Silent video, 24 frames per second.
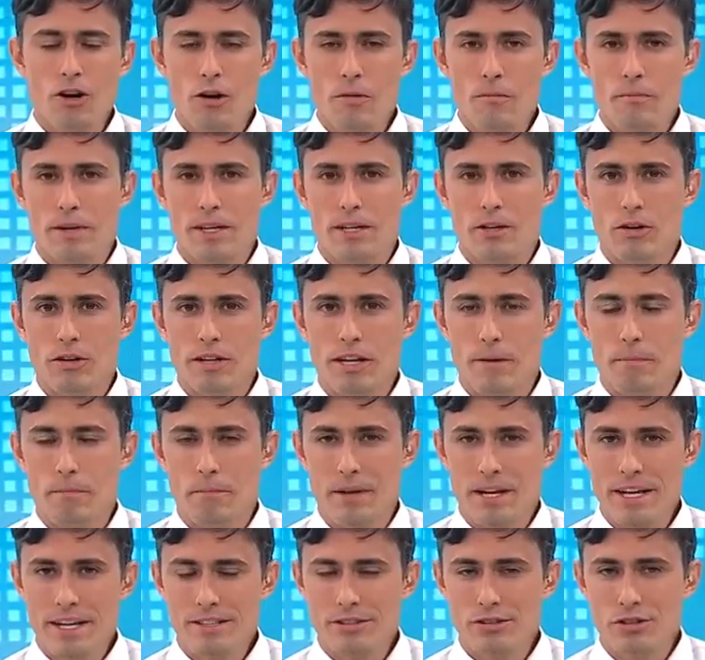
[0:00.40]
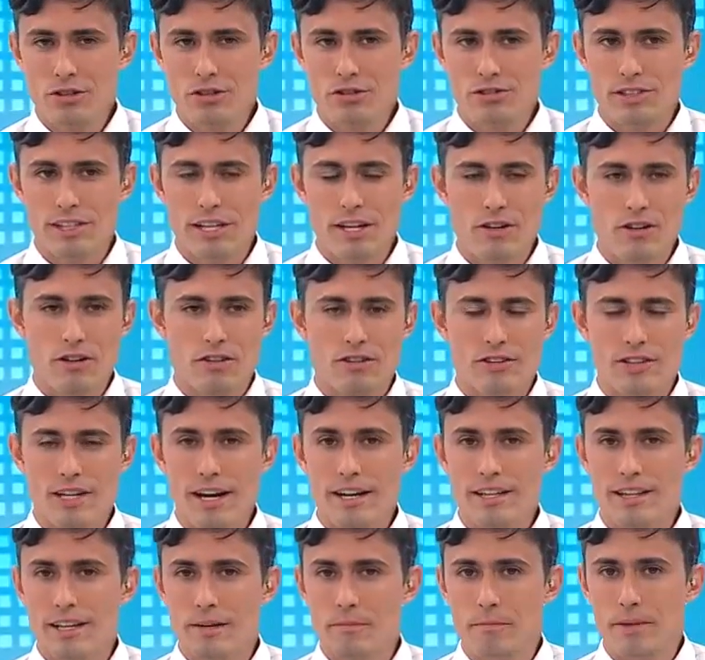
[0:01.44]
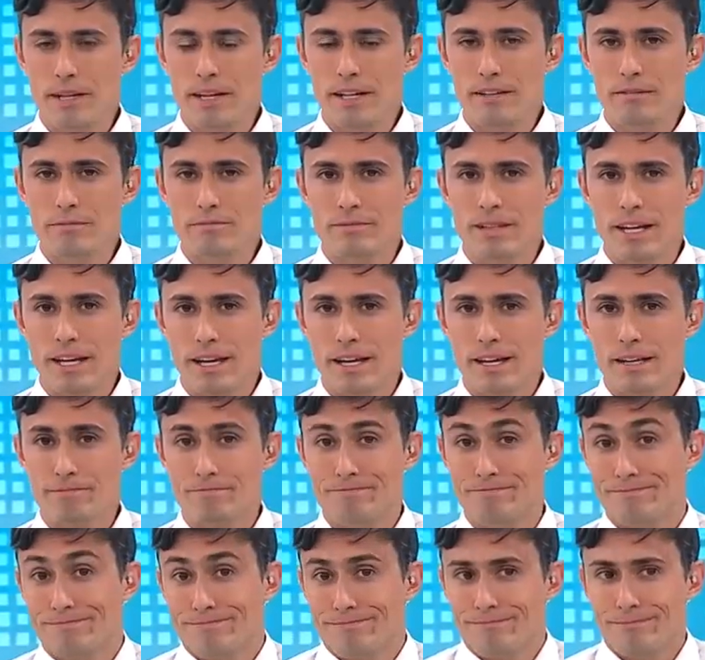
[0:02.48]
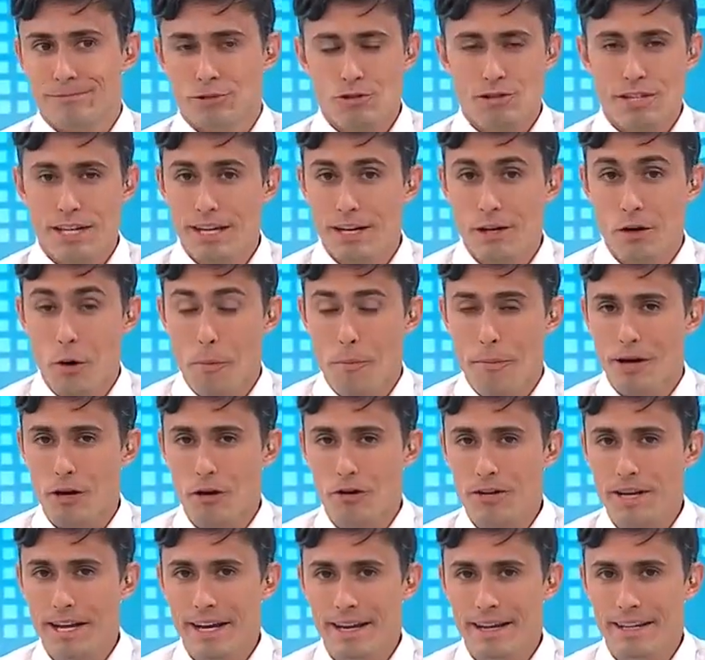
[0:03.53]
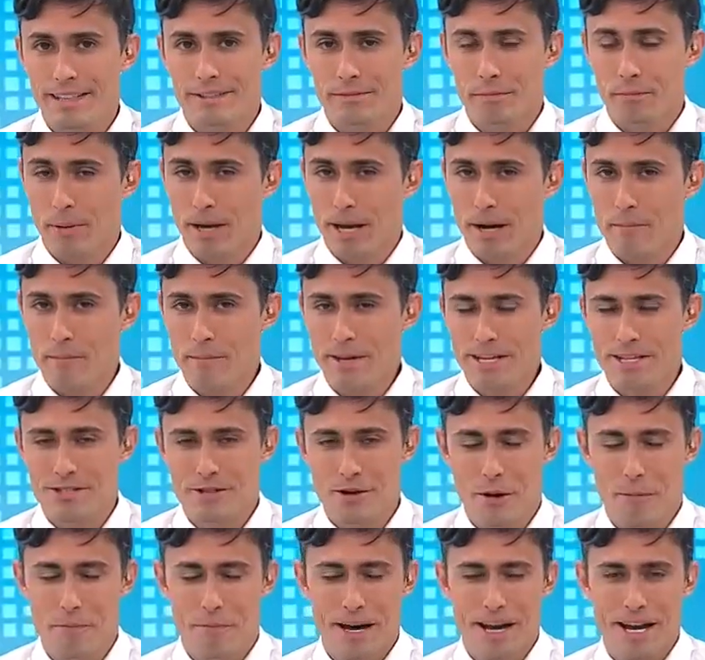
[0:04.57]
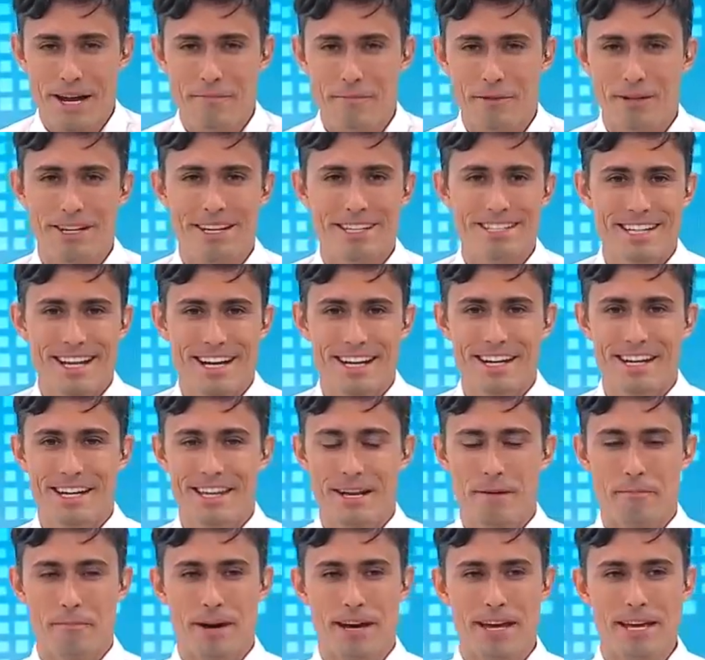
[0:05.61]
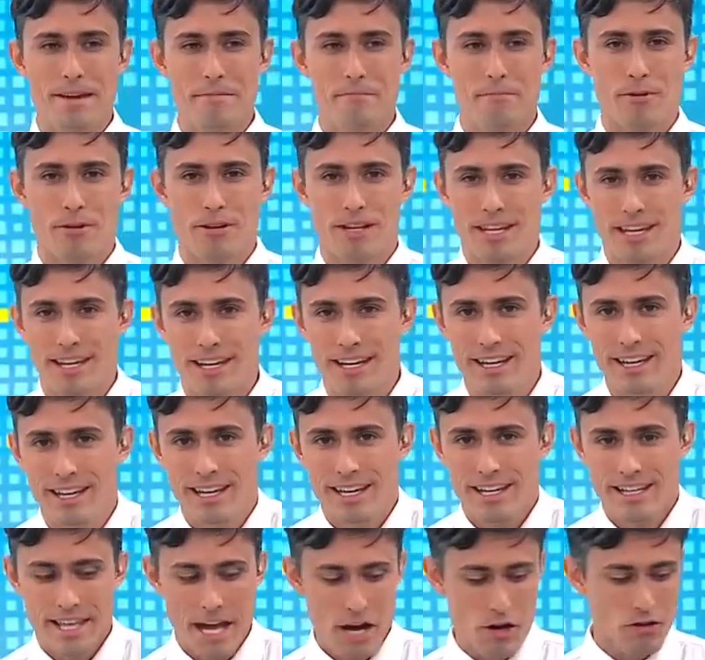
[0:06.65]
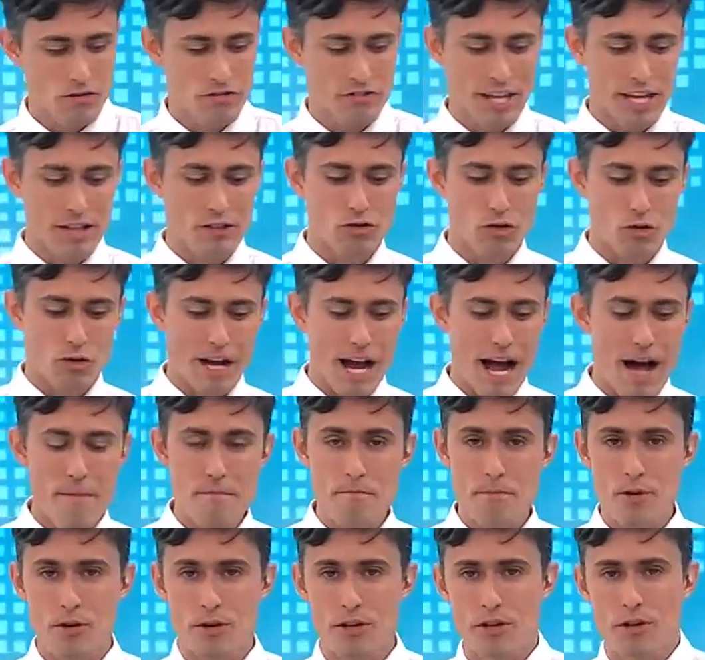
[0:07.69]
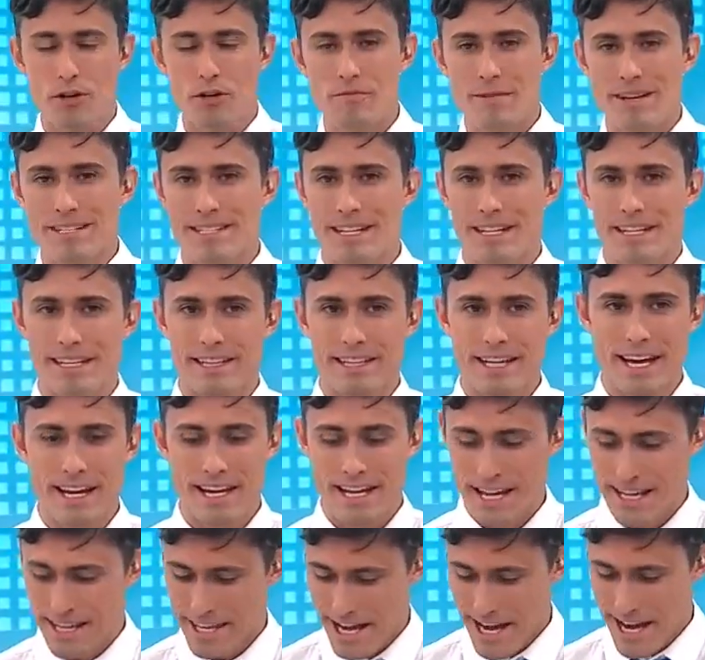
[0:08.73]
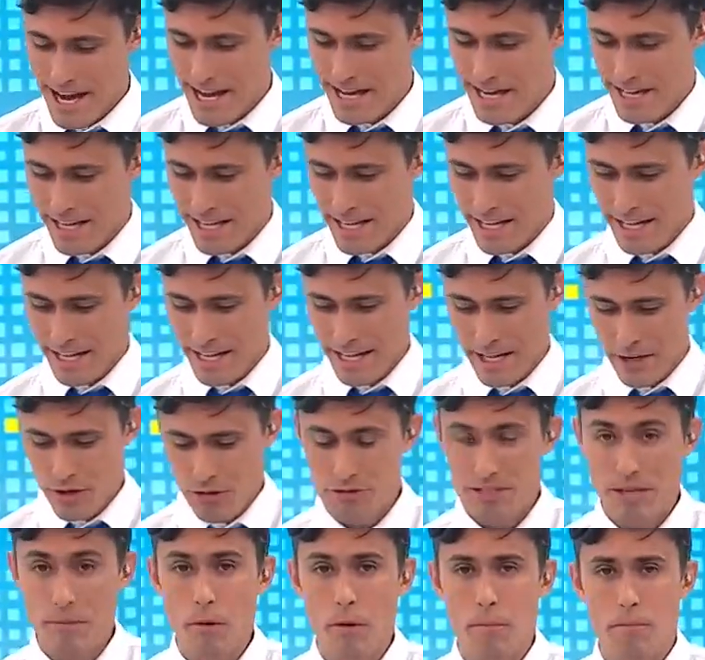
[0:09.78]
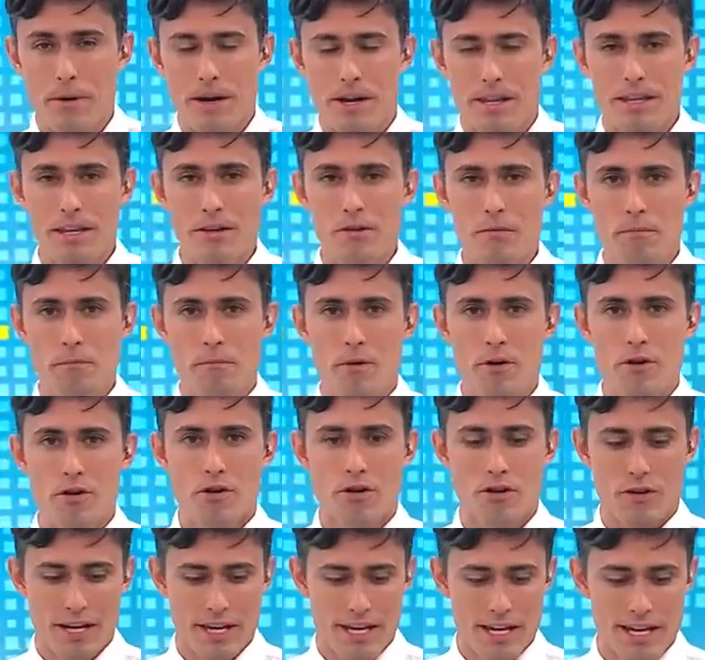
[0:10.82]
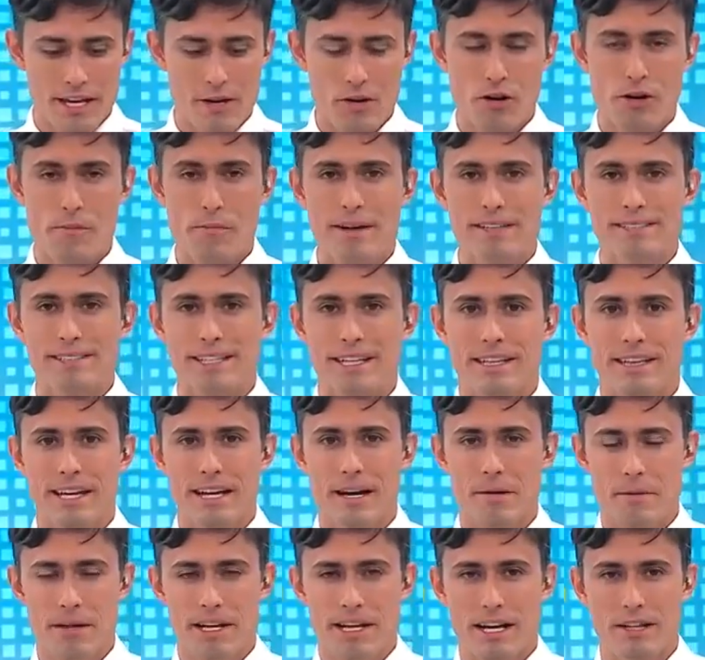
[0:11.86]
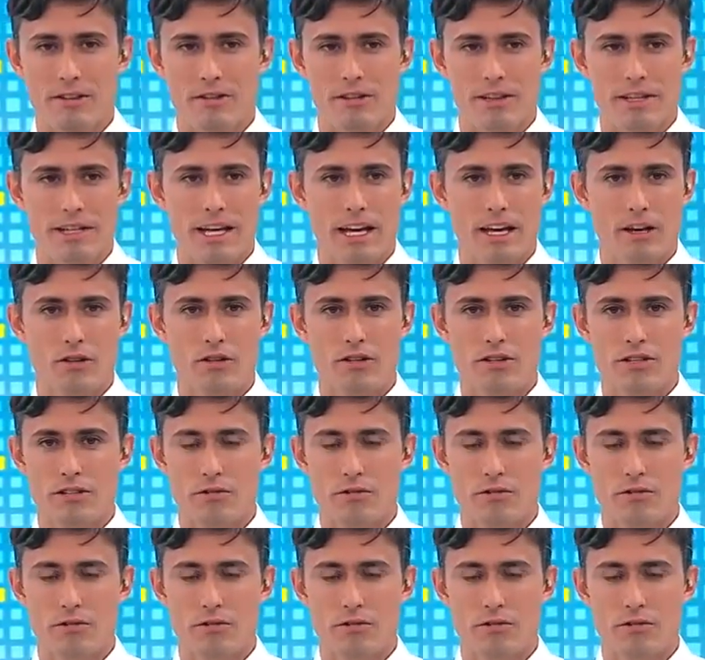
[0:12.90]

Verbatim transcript: los mejores precios y encontrar también, eh, no sé, los mejores permisos para poder salir del país, porque ya con tanto cambio de normas sanitarias ya eh, nos hemos perdido un poco en qué normas se están aplicando el día de hoy.